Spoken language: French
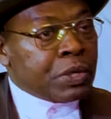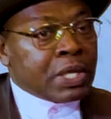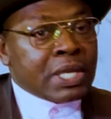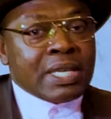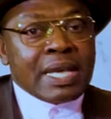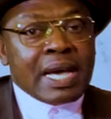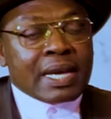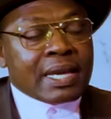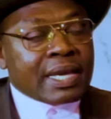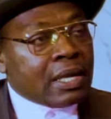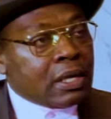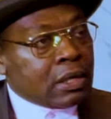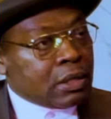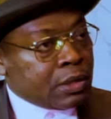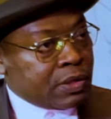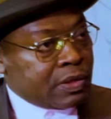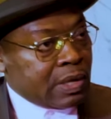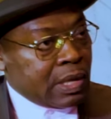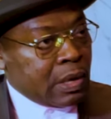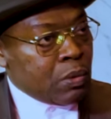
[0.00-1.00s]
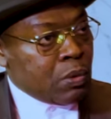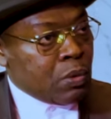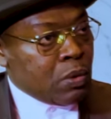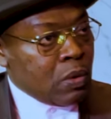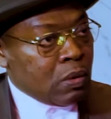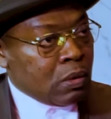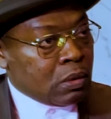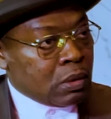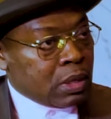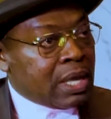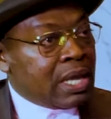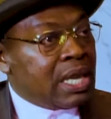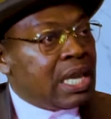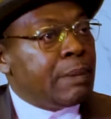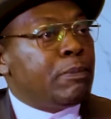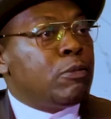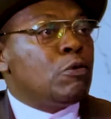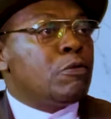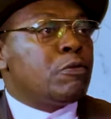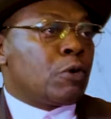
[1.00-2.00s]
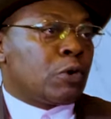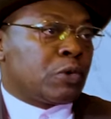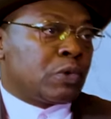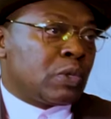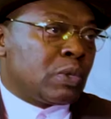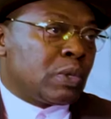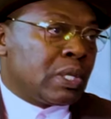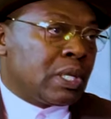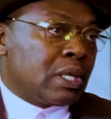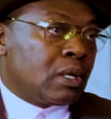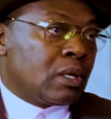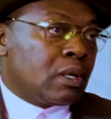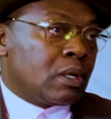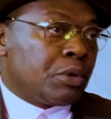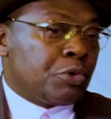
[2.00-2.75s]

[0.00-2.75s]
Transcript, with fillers: Il y a quelques cellules et les plus fortunés